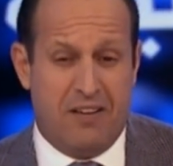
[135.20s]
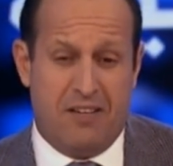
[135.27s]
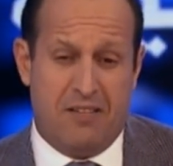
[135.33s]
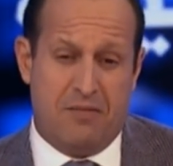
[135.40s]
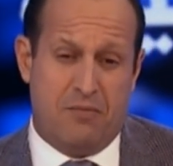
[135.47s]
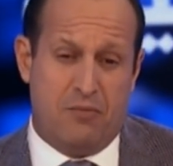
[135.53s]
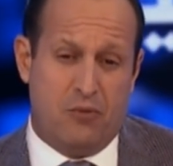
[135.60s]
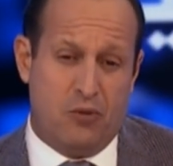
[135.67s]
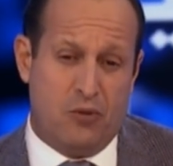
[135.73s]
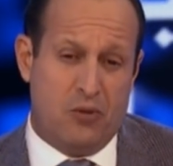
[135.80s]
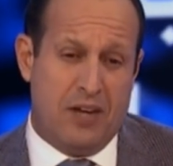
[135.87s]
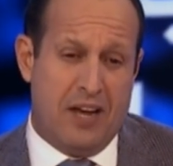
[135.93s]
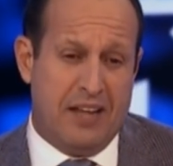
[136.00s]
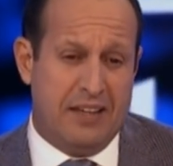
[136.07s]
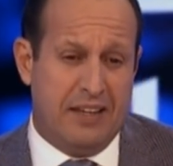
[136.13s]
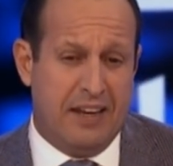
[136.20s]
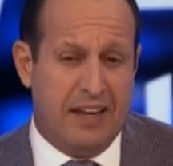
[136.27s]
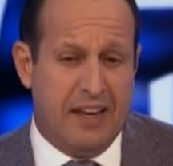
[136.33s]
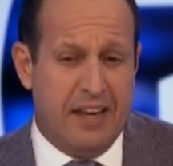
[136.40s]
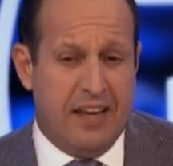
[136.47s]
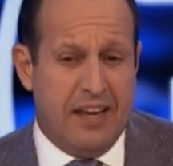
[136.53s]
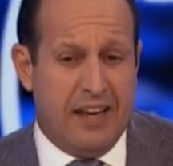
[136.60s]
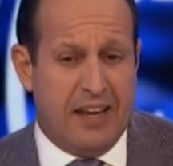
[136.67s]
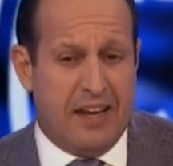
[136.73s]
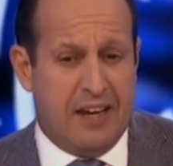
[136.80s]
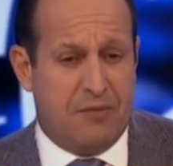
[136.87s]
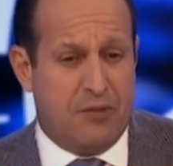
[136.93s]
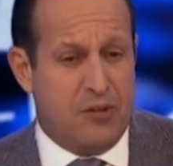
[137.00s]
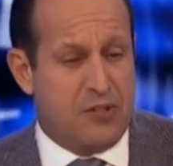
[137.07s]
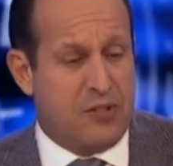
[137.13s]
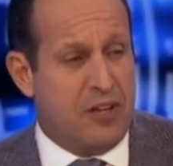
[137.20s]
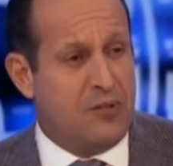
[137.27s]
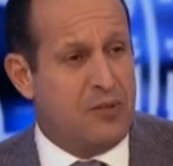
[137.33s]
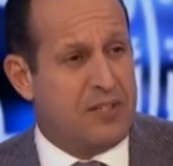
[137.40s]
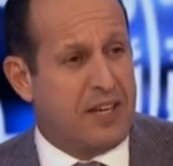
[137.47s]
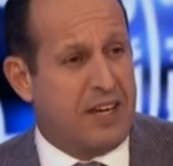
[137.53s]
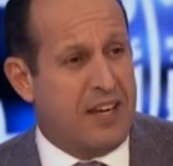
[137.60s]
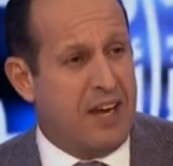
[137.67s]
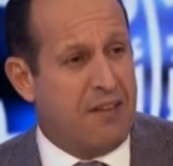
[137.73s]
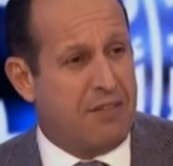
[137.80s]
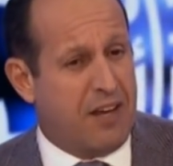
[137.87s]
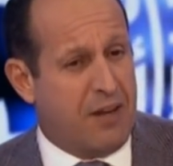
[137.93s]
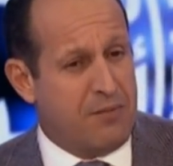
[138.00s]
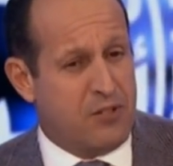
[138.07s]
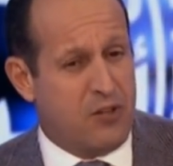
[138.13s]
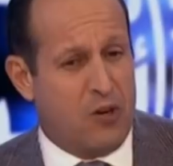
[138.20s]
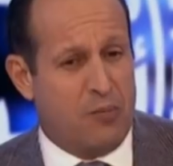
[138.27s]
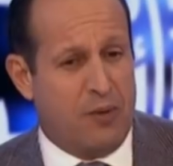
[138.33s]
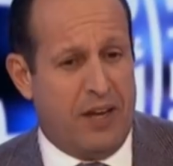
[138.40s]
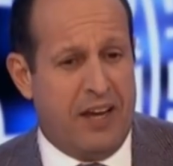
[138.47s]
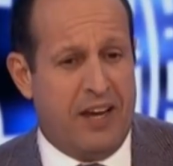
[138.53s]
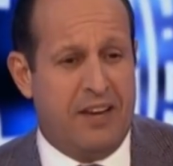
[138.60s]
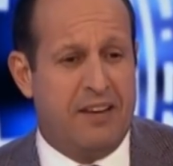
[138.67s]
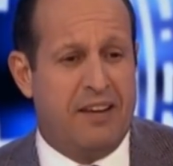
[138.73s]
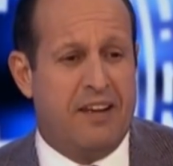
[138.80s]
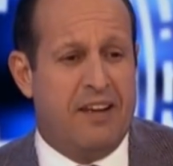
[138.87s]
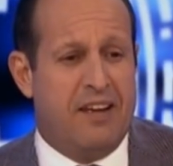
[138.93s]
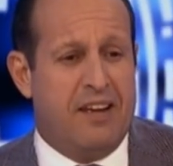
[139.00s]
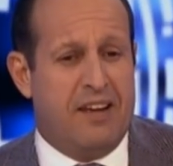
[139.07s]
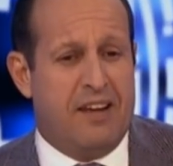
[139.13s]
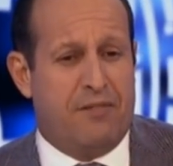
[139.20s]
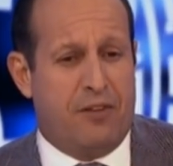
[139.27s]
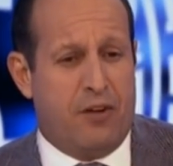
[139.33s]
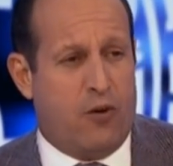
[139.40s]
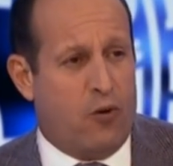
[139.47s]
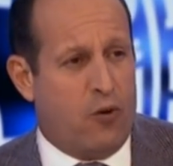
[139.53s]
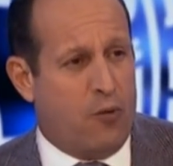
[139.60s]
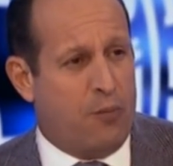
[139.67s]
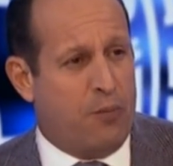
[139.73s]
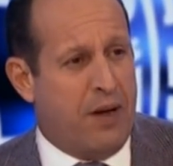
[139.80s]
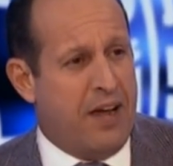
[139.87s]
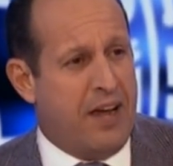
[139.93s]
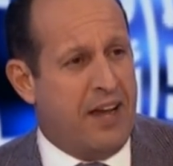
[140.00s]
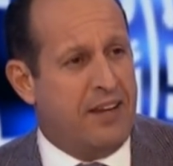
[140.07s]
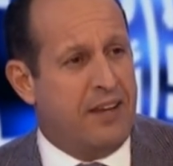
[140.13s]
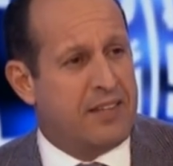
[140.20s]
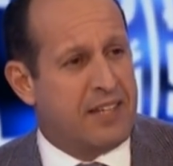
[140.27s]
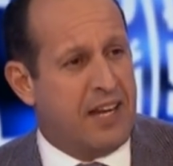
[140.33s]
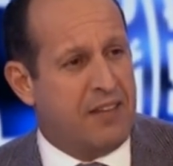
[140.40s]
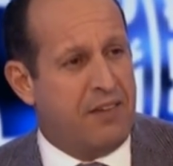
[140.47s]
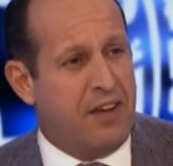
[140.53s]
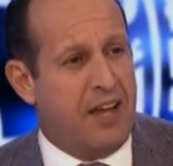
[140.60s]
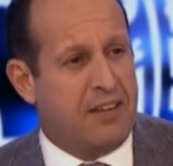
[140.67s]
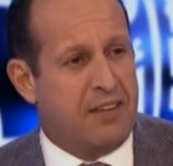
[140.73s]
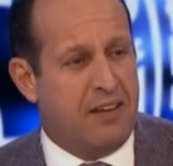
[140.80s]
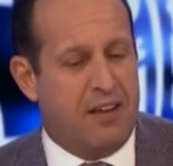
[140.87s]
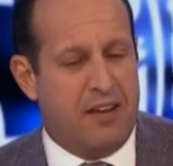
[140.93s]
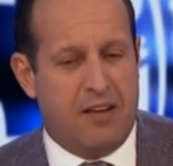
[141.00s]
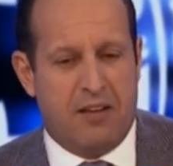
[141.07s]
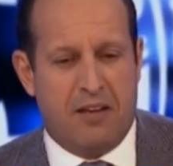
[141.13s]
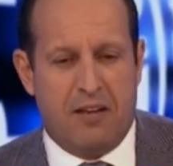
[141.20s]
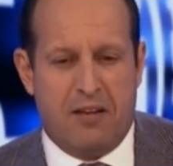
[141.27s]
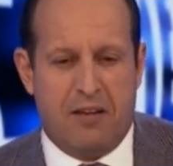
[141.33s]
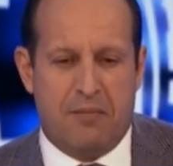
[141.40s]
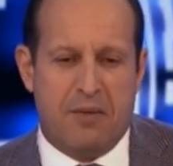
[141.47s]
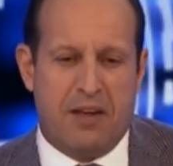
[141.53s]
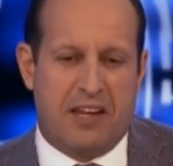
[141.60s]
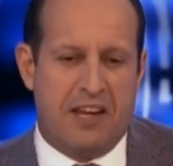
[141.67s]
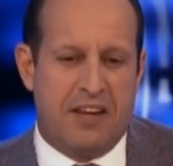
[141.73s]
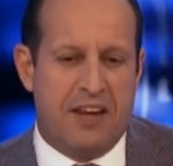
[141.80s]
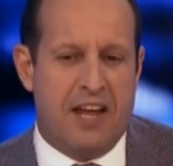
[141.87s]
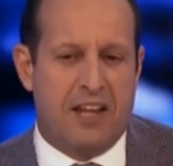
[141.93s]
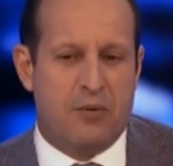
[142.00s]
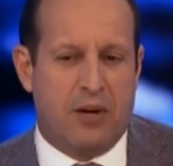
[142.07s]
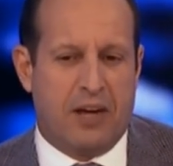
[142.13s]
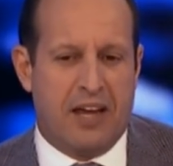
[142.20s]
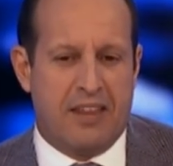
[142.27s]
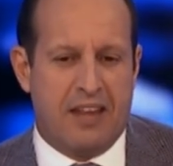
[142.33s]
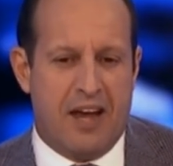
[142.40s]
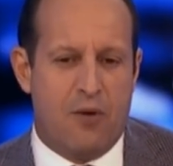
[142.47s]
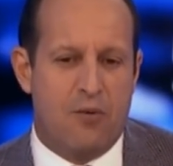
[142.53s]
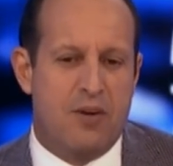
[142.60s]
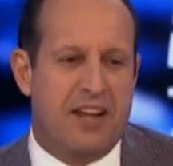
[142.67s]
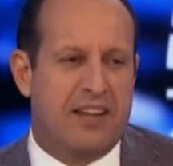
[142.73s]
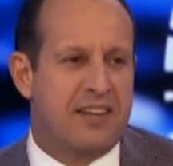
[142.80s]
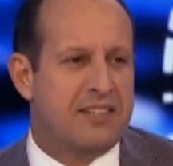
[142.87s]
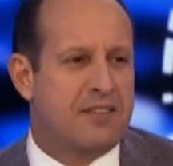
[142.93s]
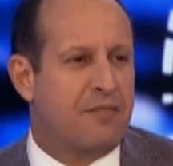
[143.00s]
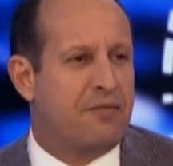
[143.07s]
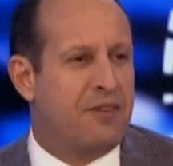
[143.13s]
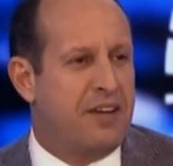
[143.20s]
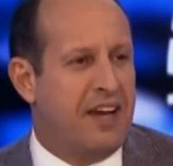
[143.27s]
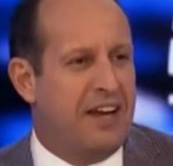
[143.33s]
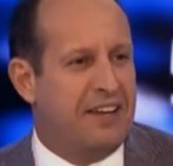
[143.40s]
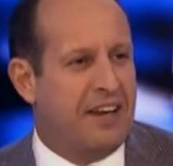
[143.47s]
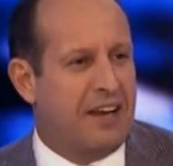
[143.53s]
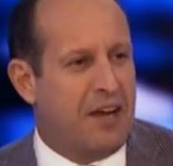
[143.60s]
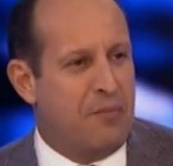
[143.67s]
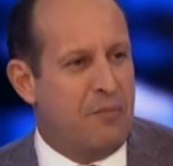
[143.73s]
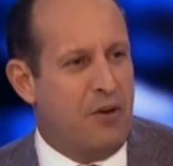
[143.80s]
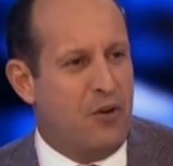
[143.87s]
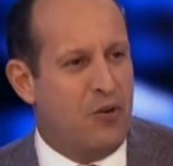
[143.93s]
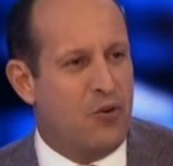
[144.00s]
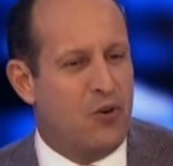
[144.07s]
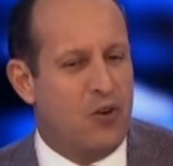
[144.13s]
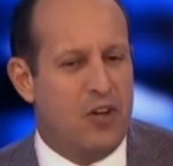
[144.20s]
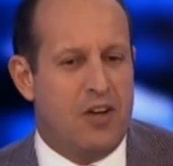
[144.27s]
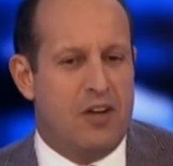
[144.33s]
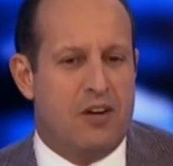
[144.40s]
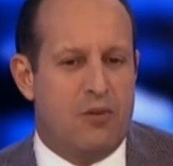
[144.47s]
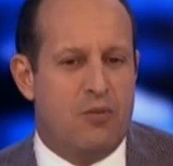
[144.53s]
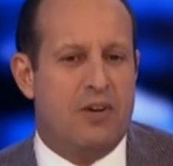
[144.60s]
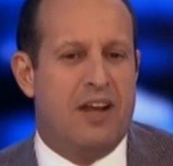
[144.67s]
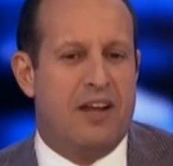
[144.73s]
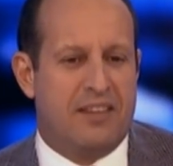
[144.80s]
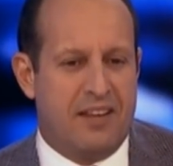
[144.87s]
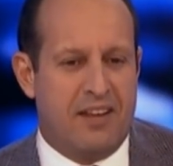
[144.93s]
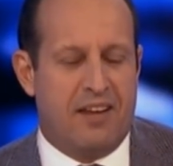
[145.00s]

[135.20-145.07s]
منذ يعني ريفوليسيون اندستريال في 45 في اوروبا يعني صارت فيها ماكينات وكذا ولات تصفي يعني القمح ولات